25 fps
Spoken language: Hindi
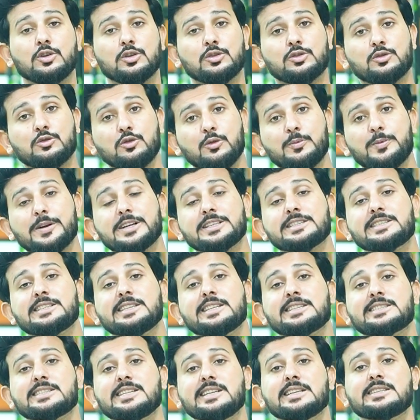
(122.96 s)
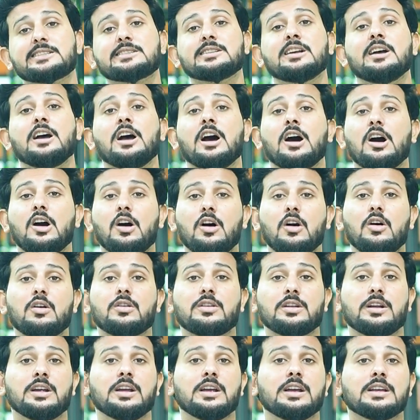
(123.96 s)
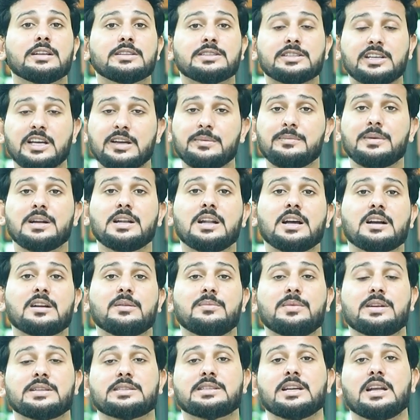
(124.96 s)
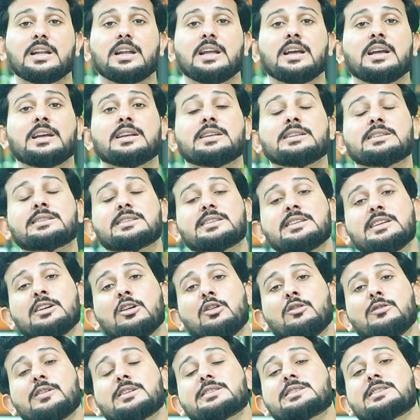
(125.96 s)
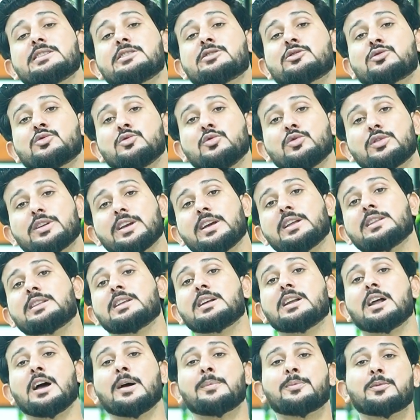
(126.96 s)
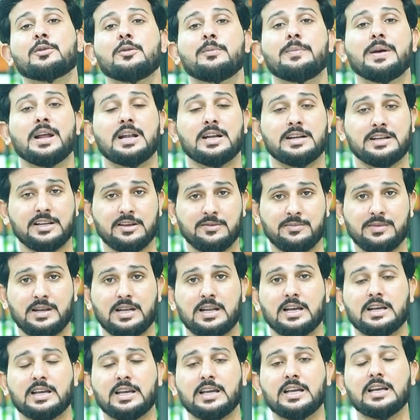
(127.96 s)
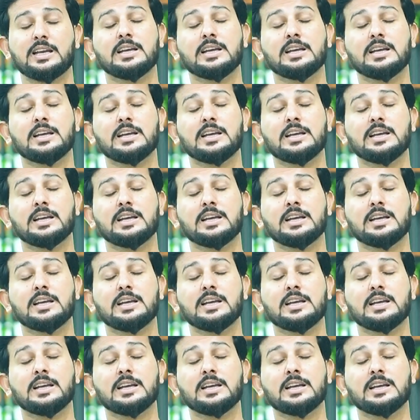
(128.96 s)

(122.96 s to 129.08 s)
जो टू पॉइंट सिक्स सिक्स और छः मरला कमर्शल हैं इसकी ओवरसीज़ टू के अंदर आपको बैलेटिंग मिलेगी